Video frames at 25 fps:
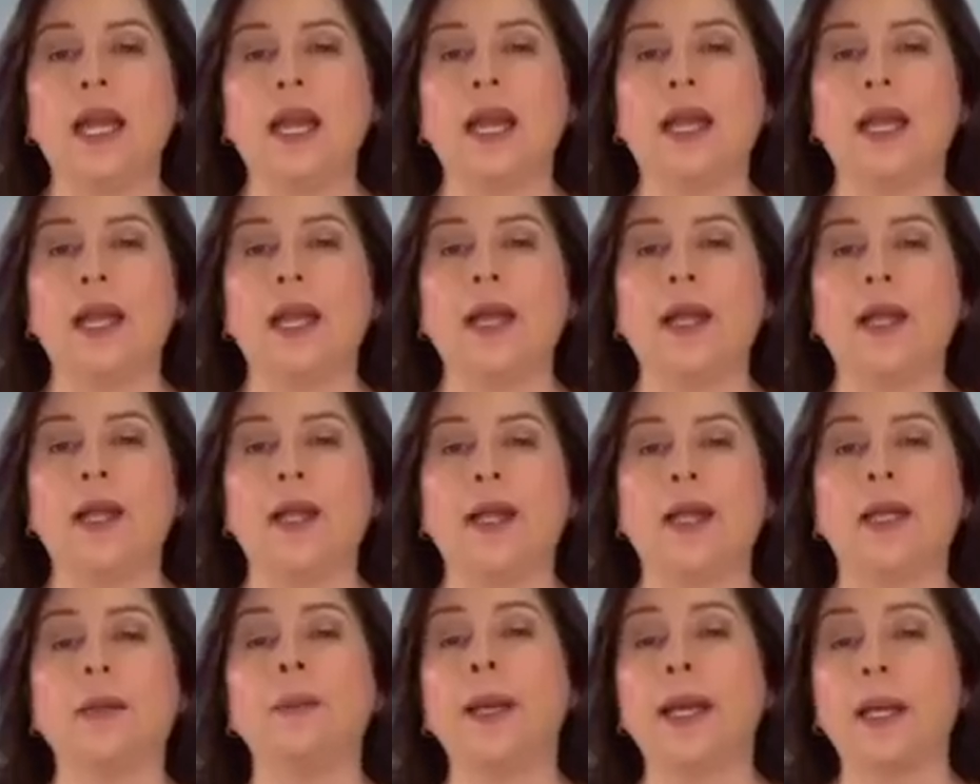
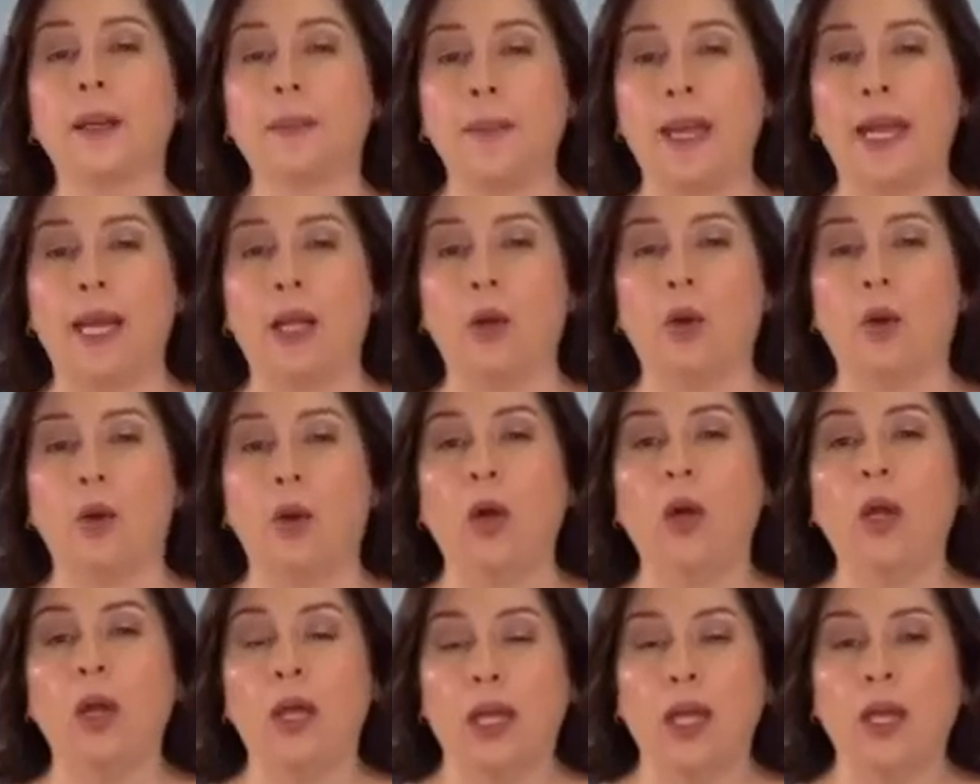eh, el vermelo,
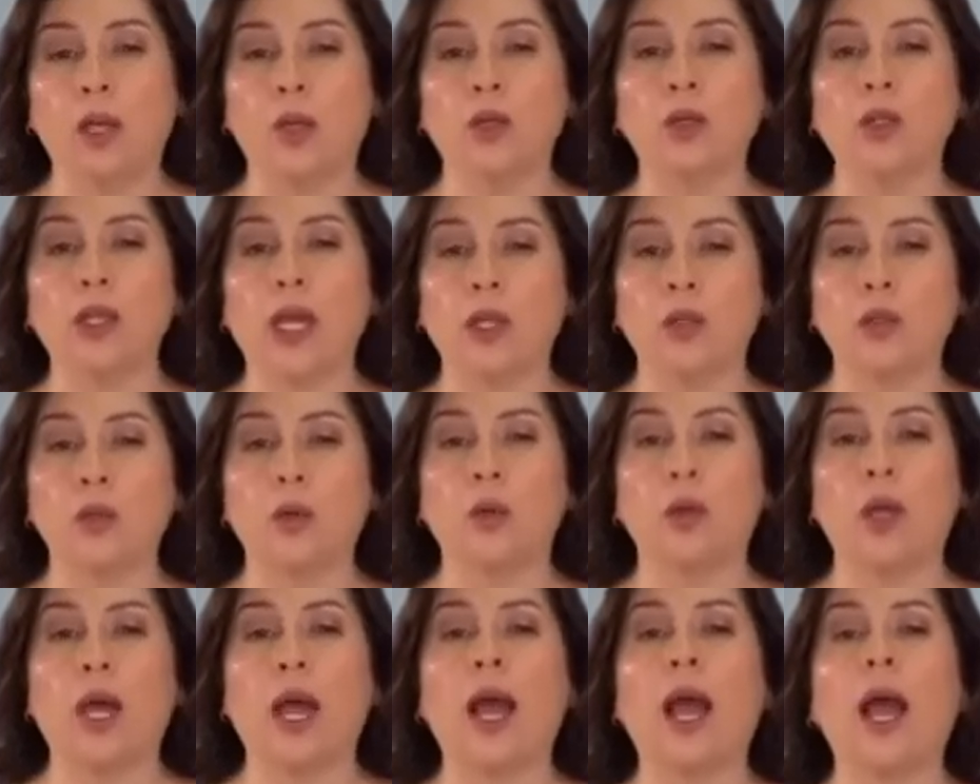que nos
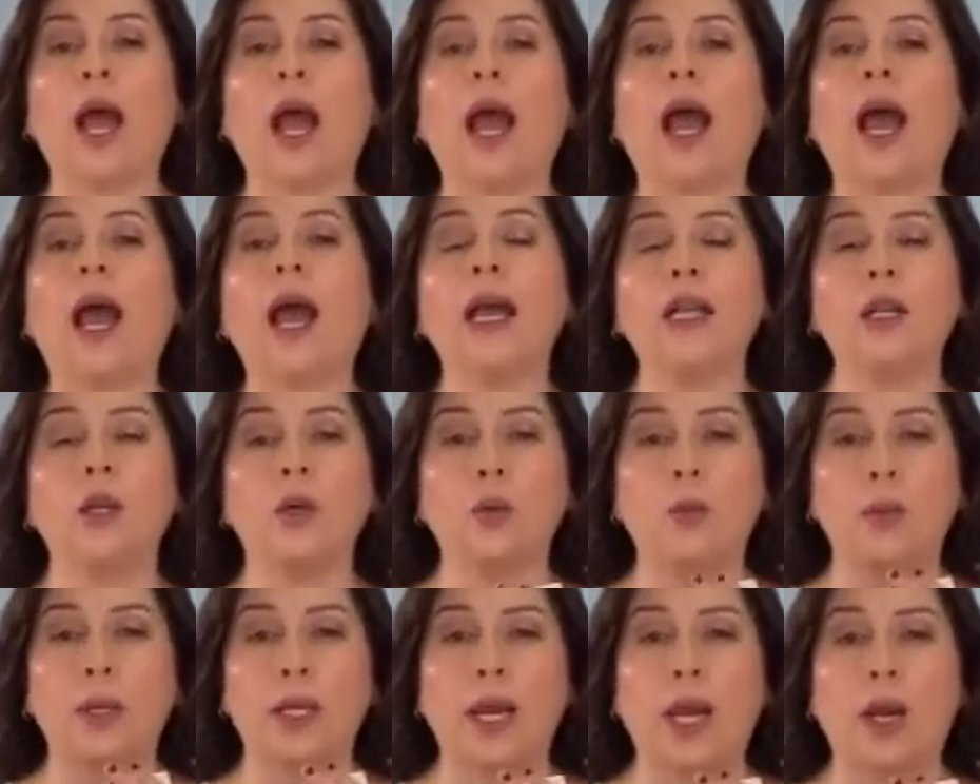ayuda a
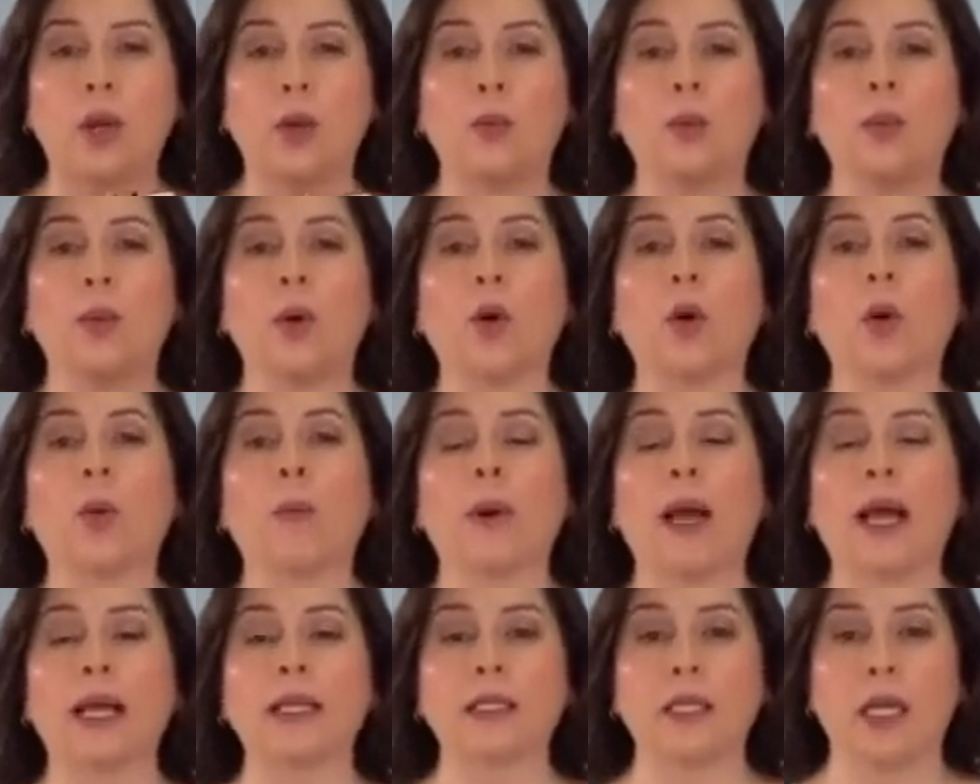iluminar un poco
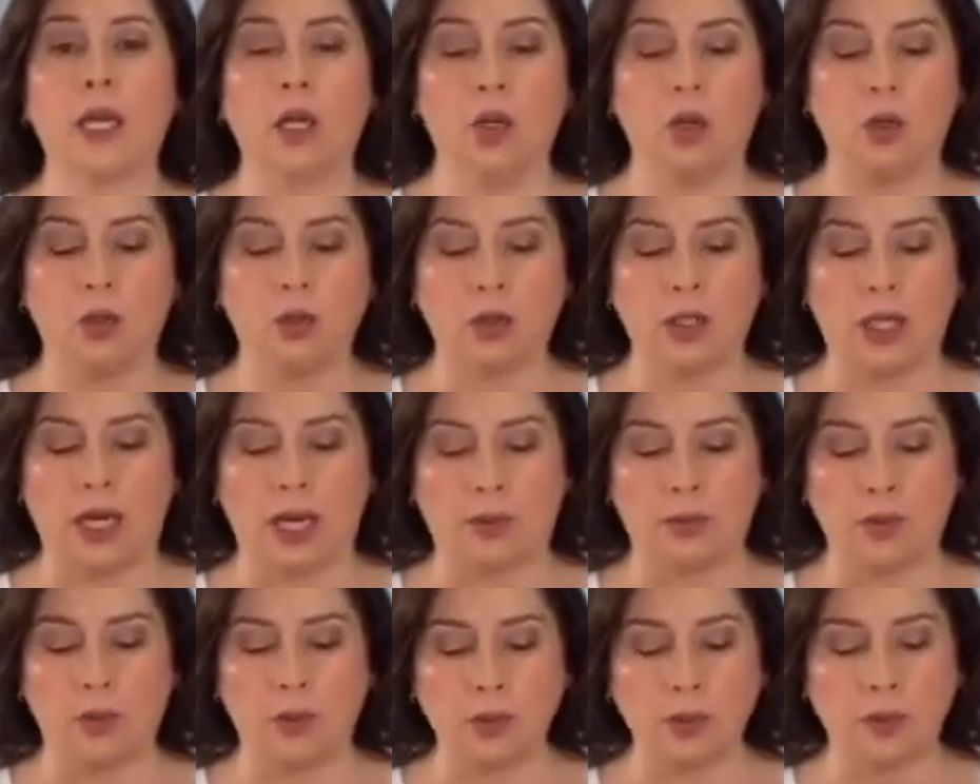más los
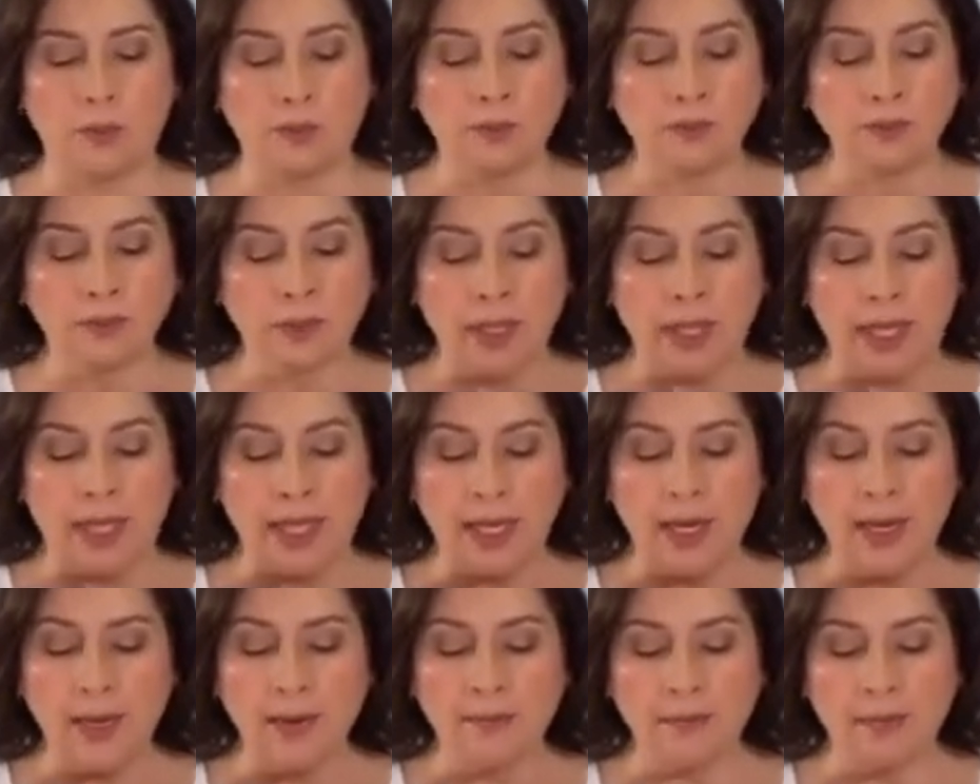labios.
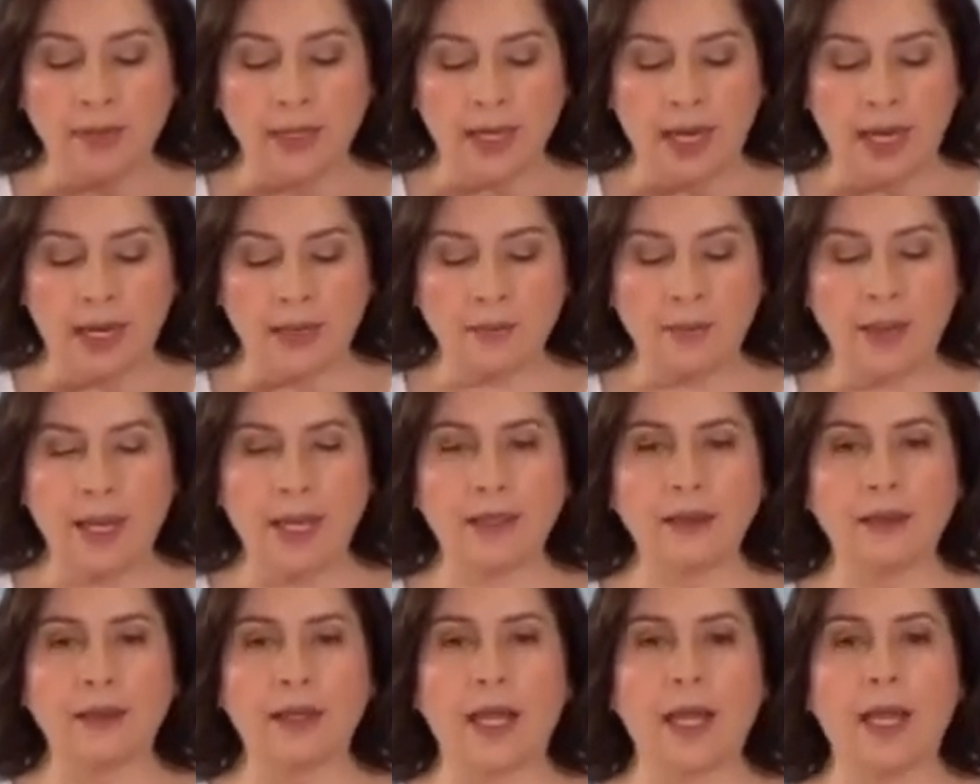Y
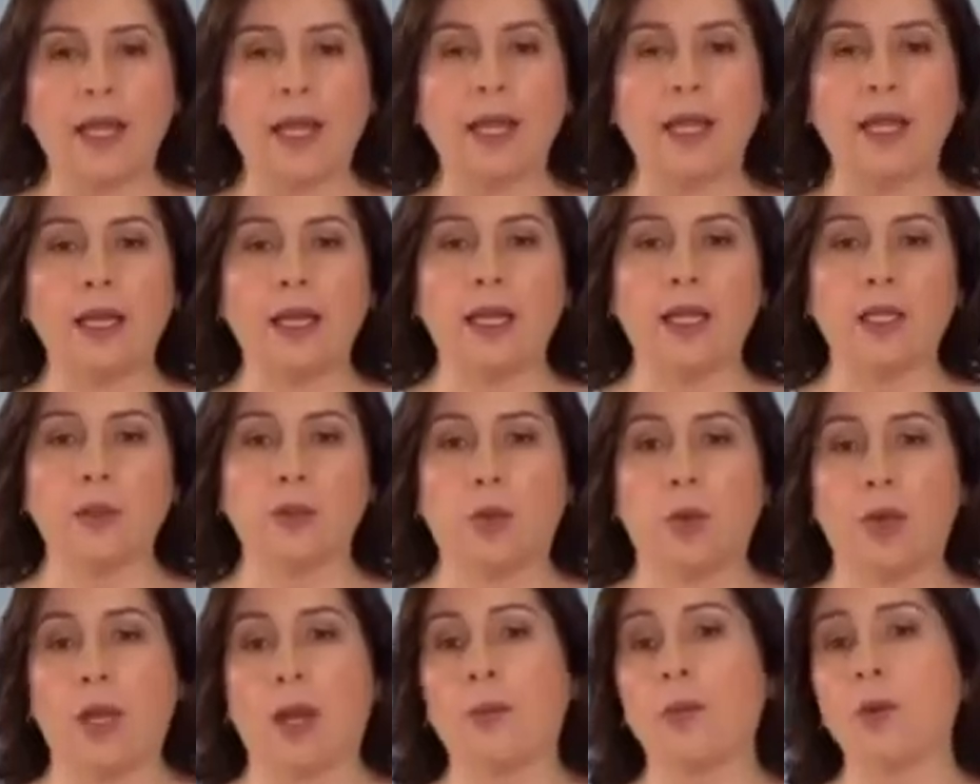finalmente les
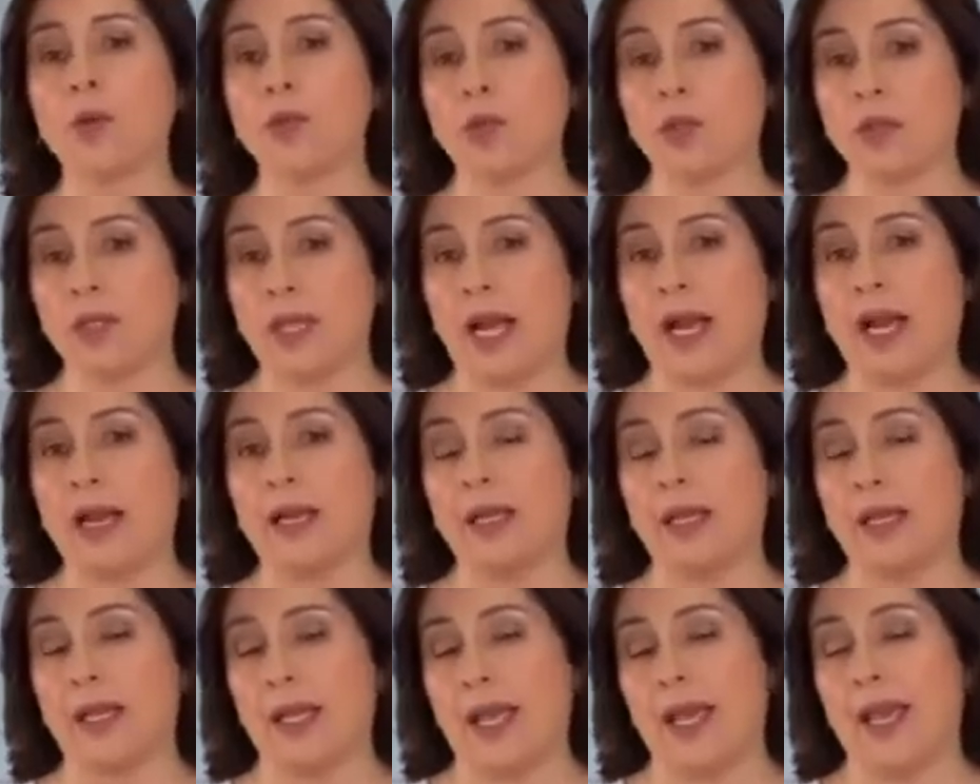voy a
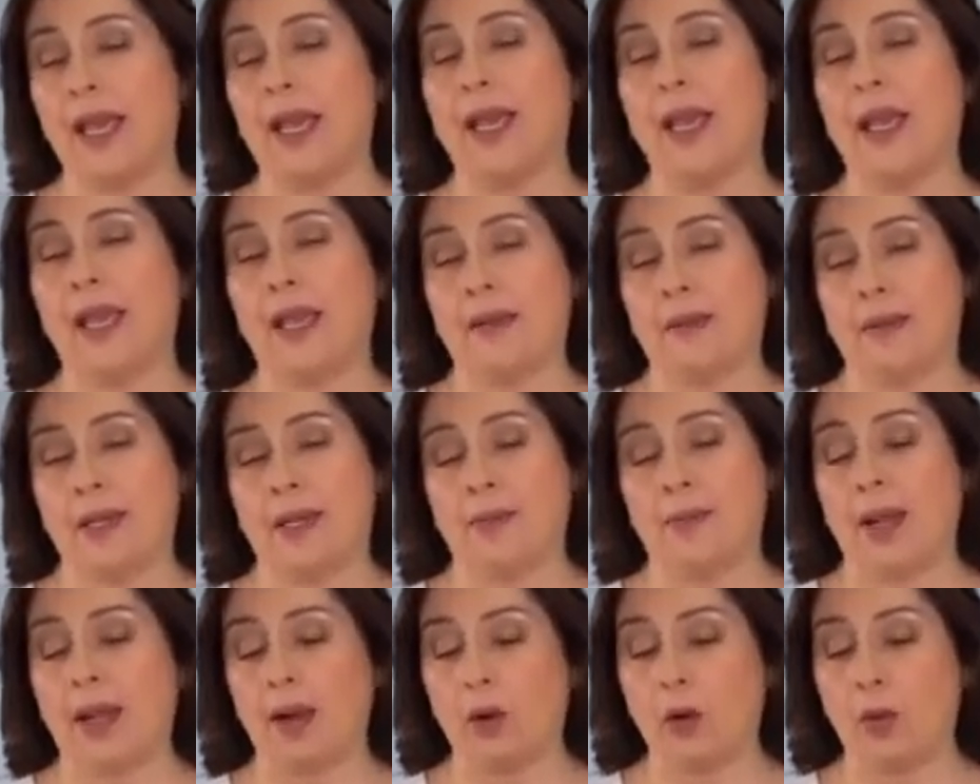mostrar que
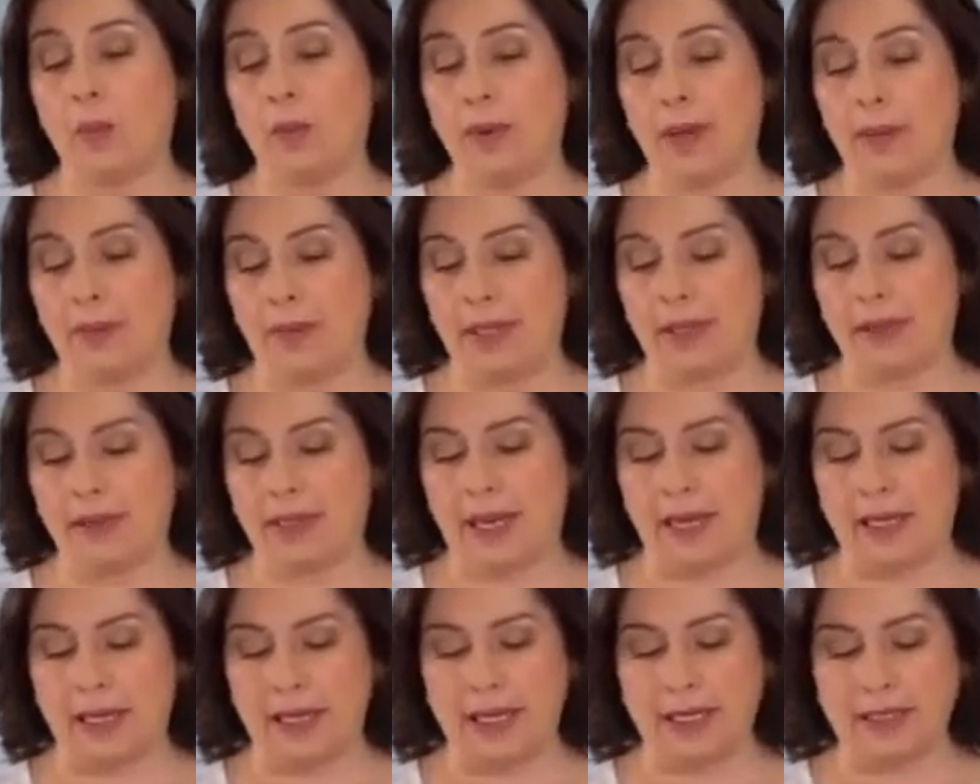va a
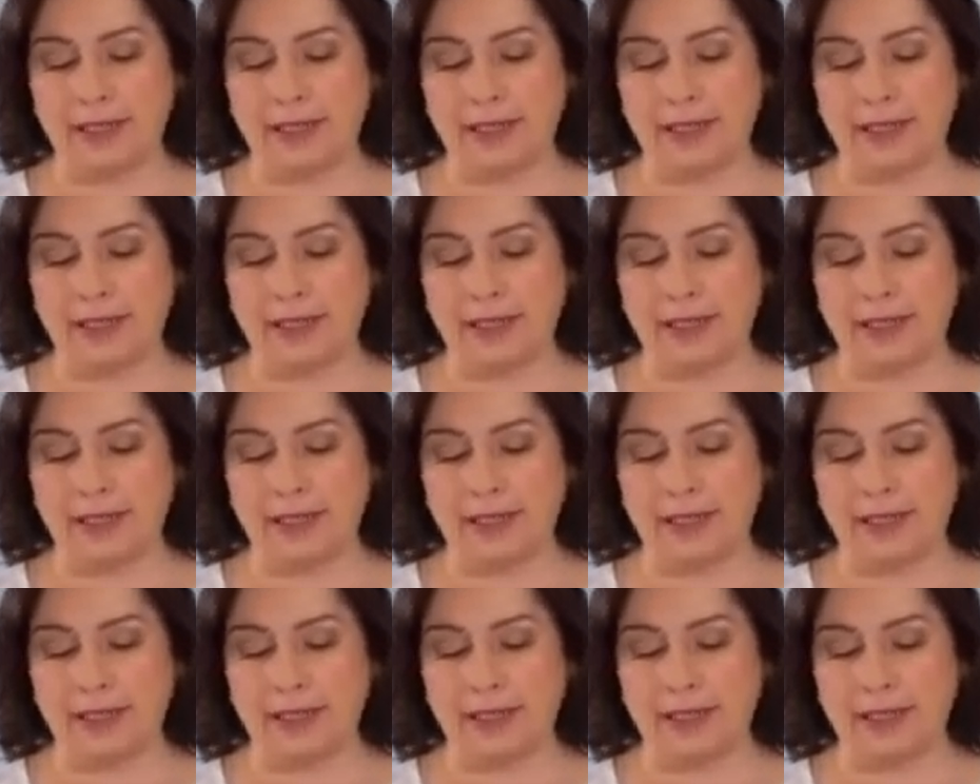complementar